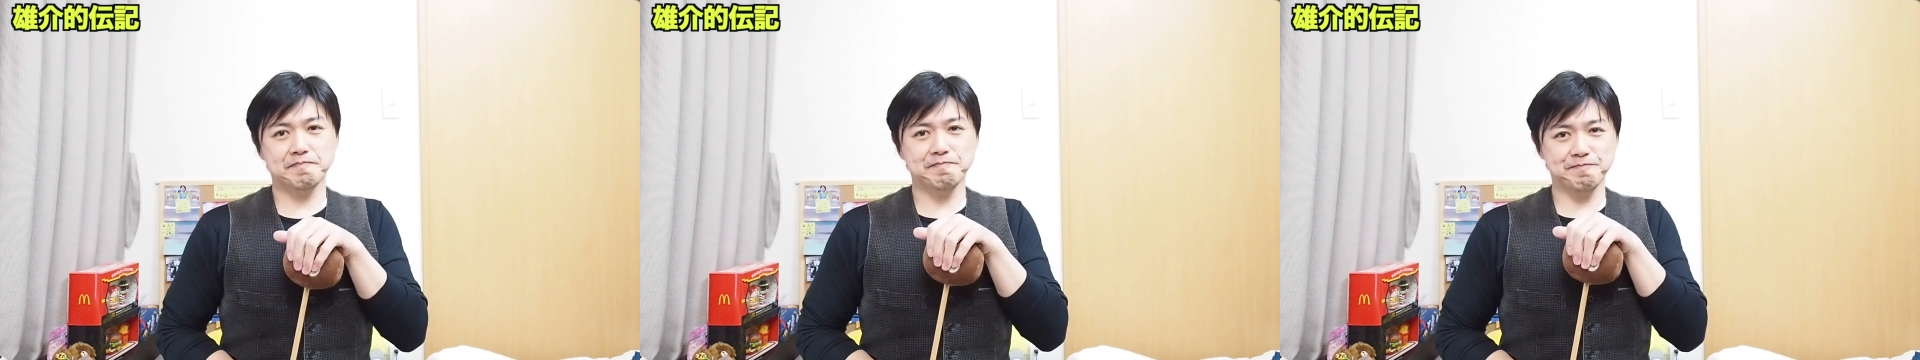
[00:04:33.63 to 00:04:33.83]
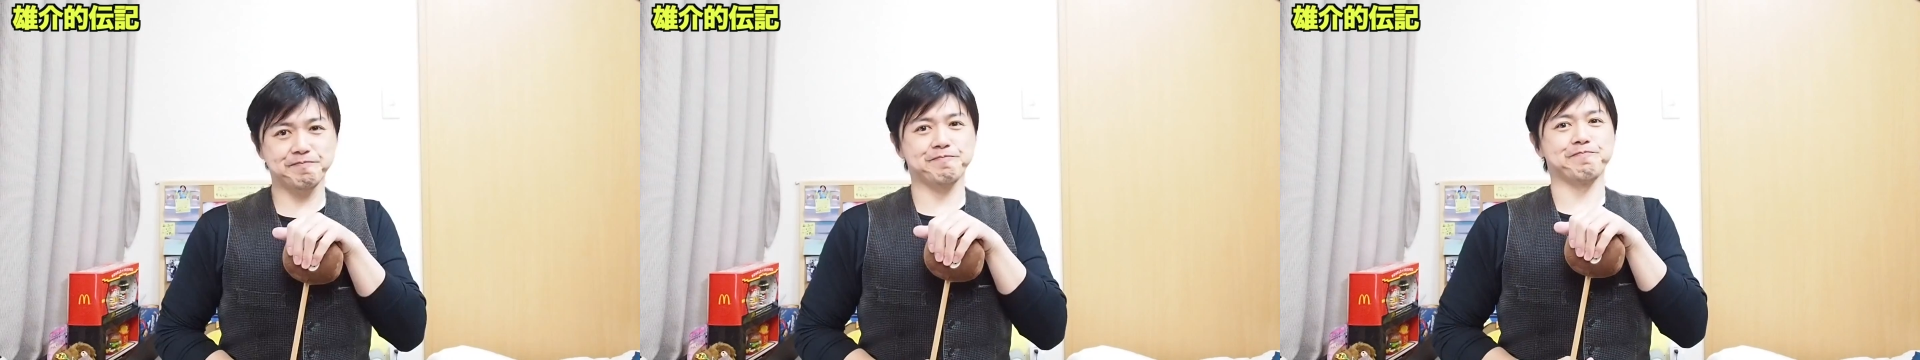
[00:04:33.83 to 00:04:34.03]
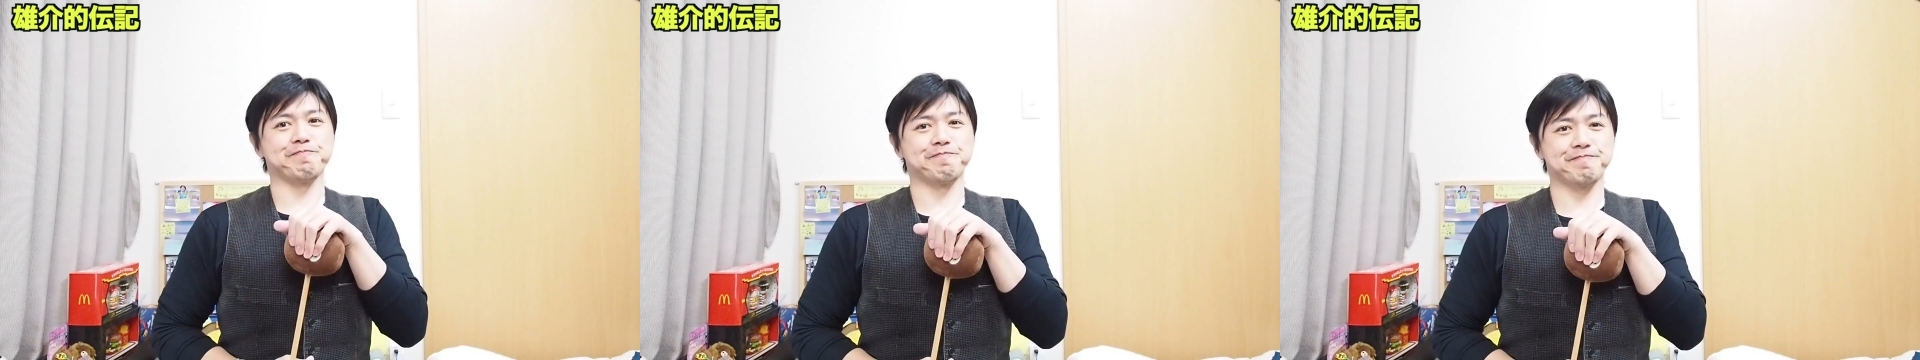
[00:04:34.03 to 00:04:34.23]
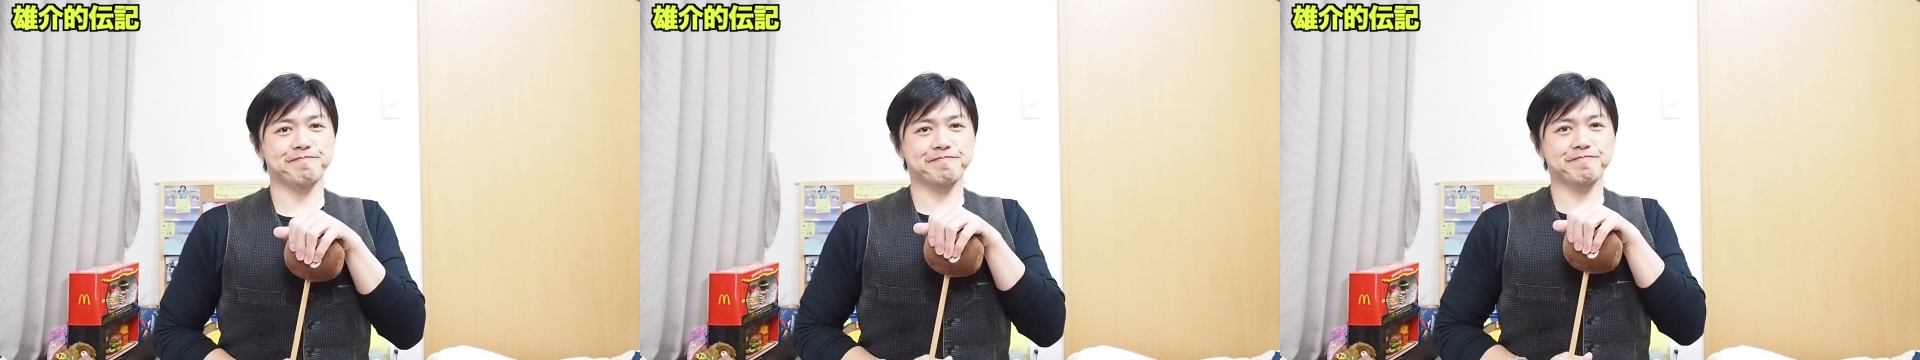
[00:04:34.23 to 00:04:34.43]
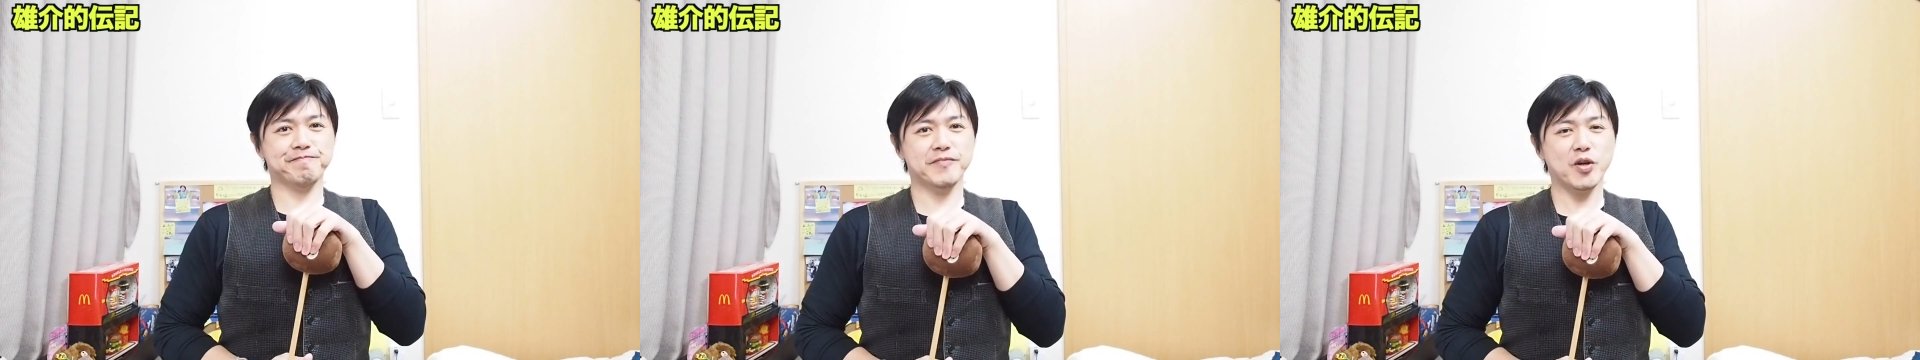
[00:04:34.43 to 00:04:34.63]
うん、
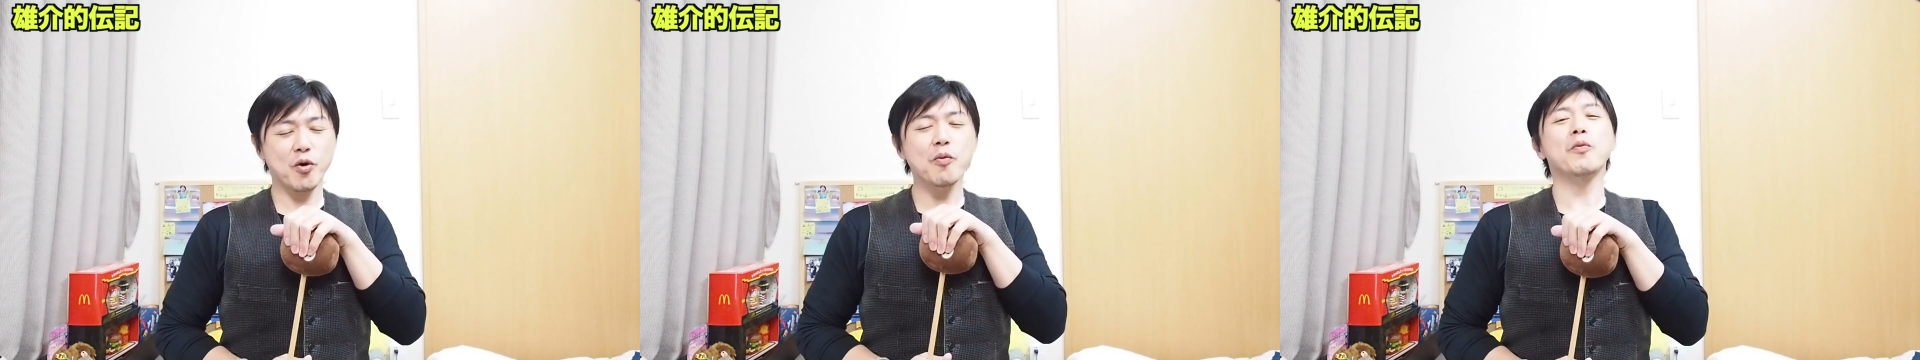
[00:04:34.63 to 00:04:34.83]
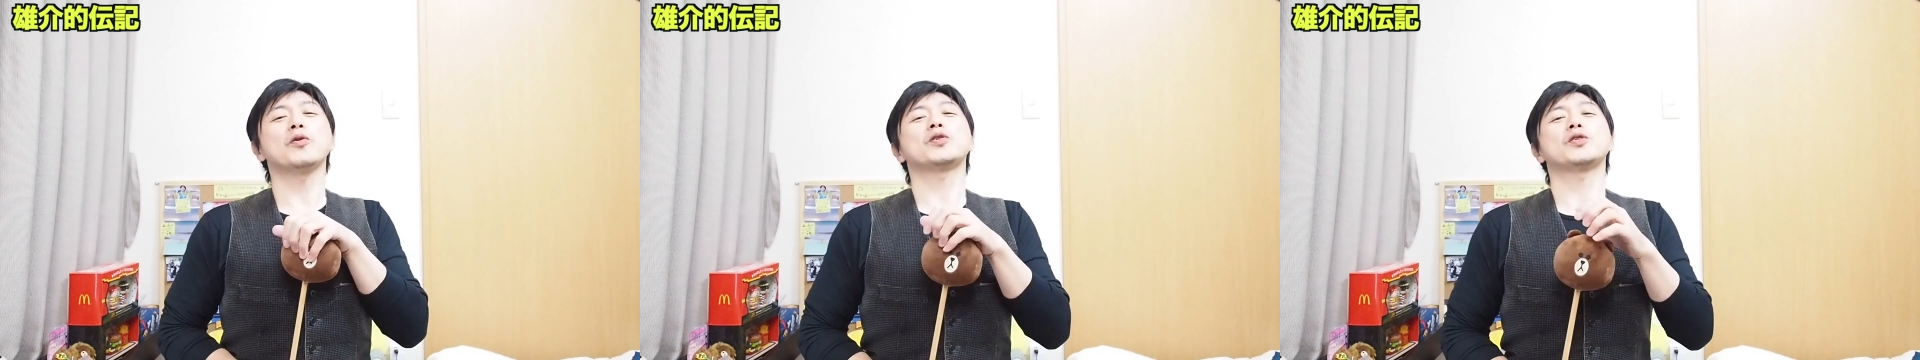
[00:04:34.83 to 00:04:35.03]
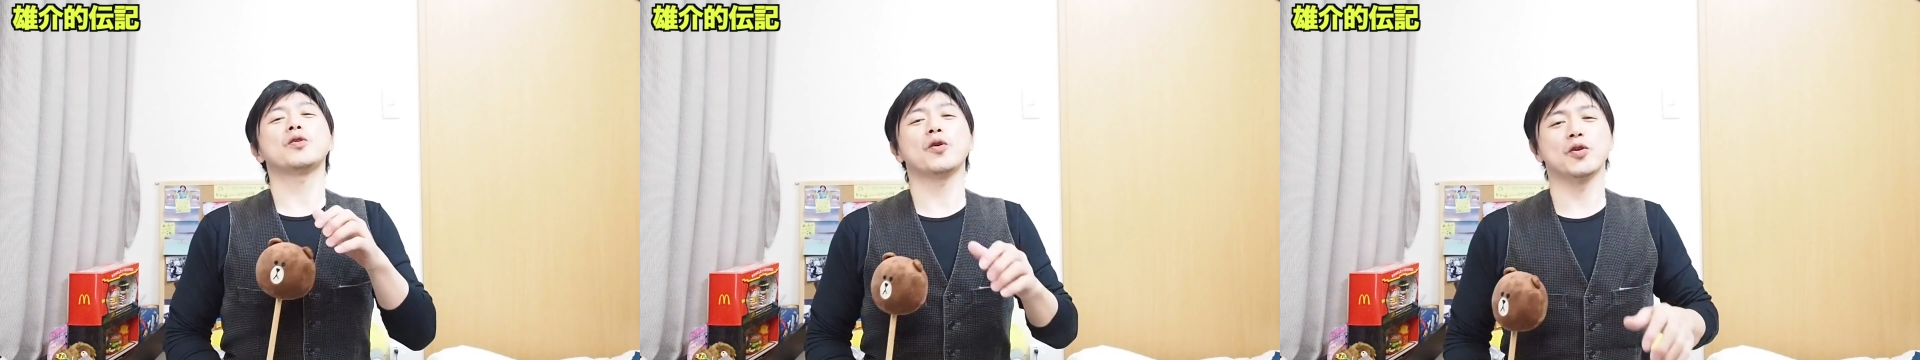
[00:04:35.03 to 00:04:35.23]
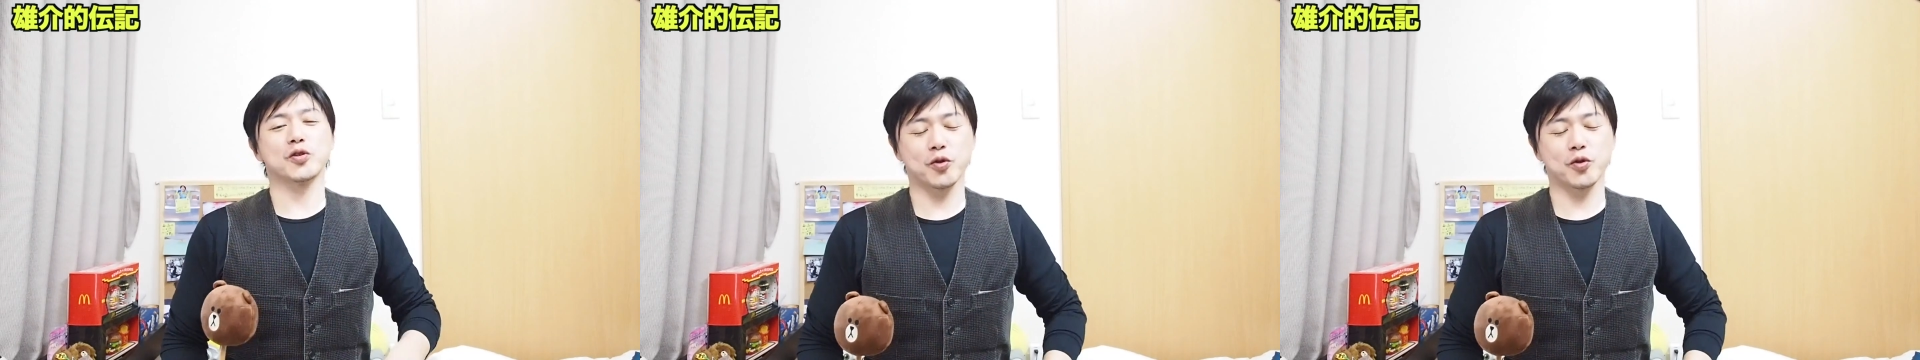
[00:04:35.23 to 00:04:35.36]
面白